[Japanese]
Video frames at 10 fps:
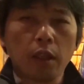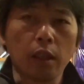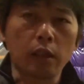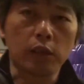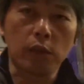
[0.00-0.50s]

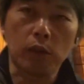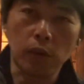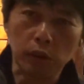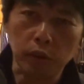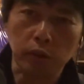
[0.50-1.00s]
えー、机上
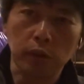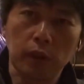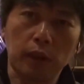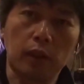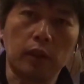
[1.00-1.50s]
講習という
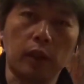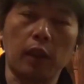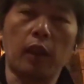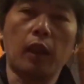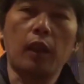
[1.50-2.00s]
形で